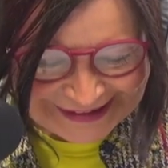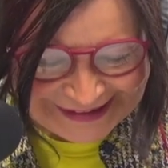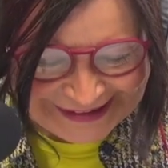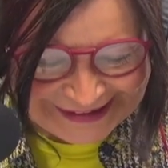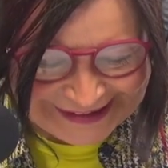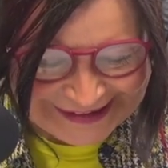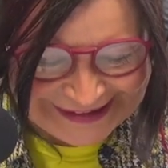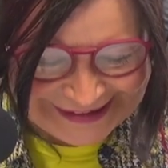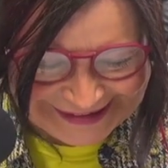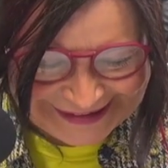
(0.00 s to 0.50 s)
un
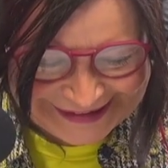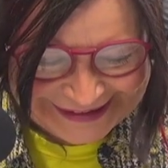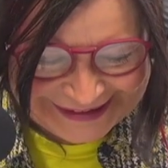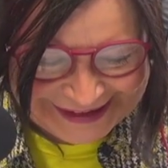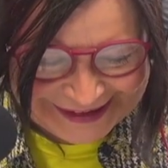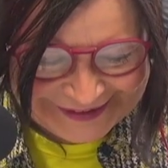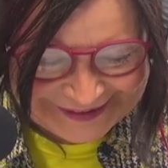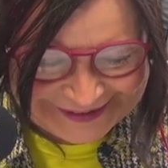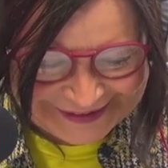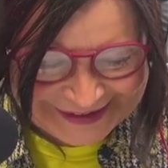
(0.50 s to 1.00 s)
abrazo,
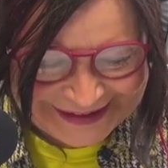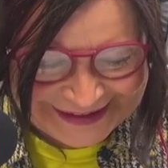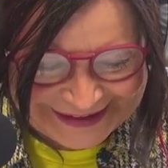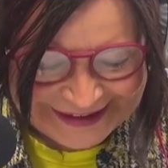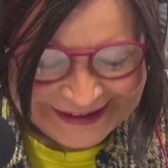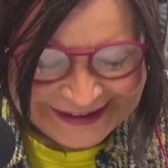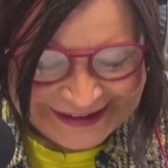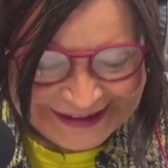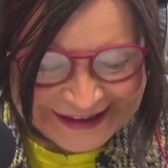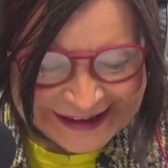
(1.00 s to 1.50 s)
Graciela.
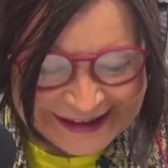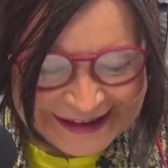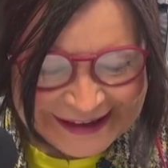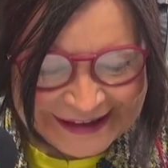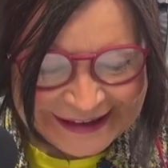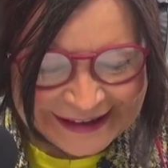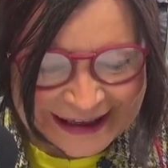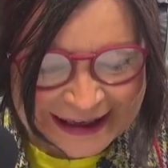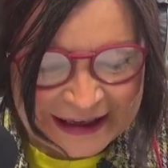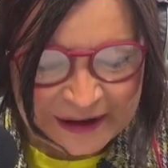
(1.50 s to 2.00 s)
Chao.
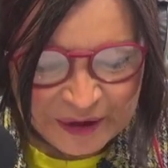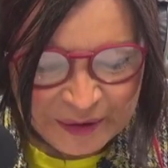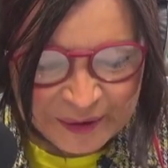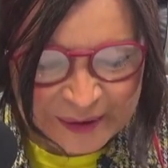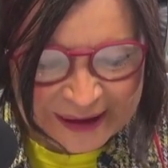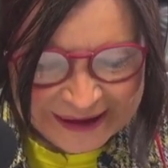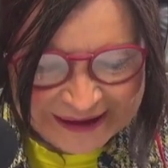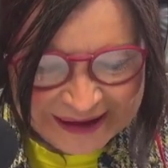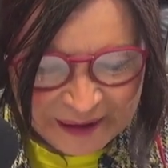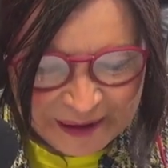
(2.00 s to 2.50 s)
Ricardo
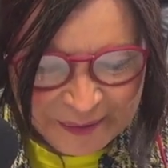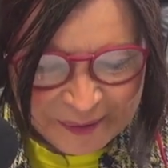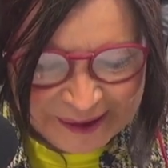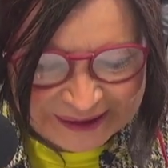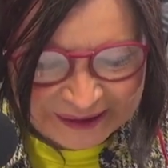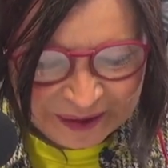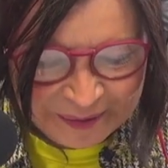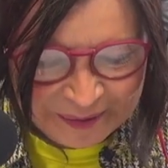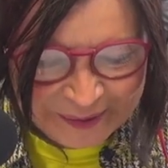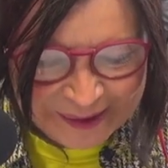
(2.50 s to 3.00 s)
Miranda, experto
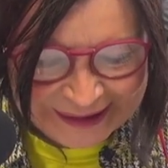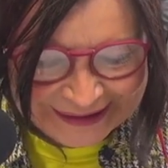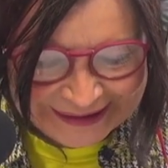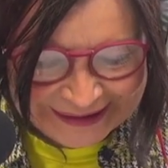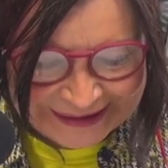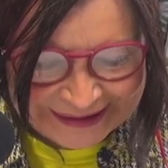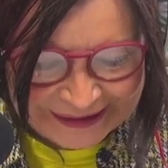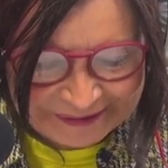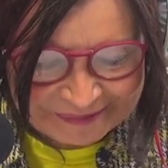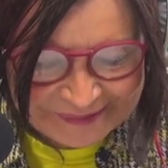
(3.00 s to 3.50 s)
en
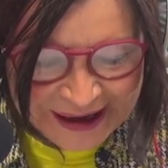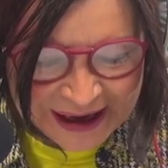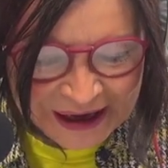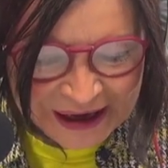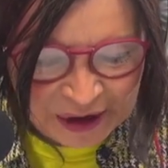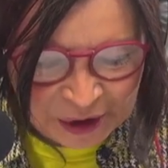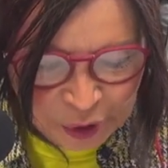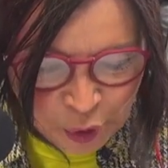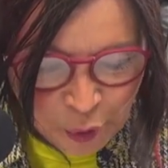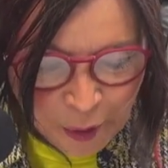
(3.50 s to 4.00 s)
marketing,
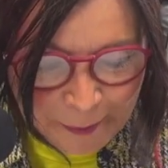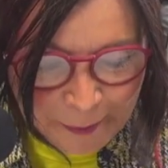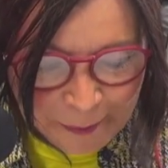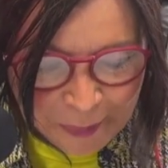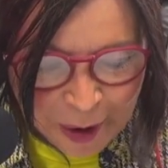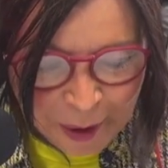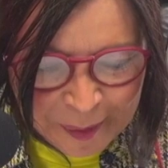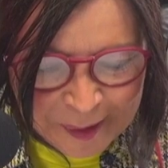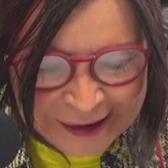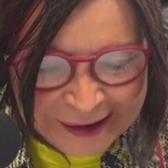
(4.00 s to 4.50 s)
arroba
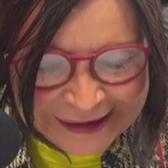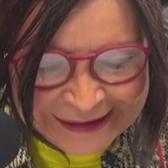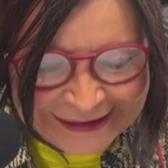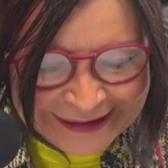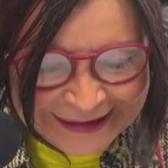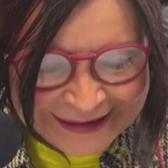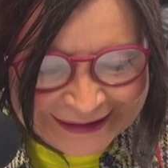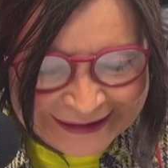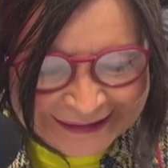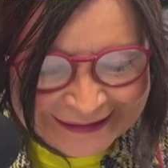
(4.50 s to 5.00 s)
pop
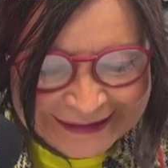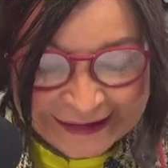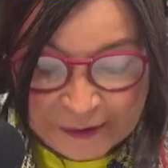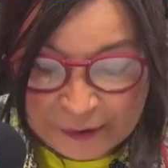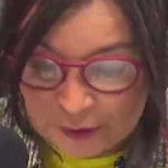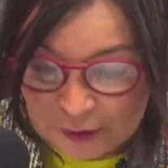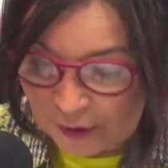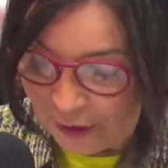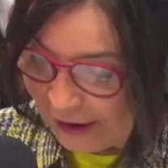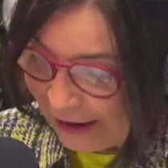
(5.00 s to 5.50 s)

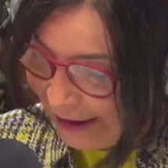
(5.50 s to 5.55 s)
interactivo.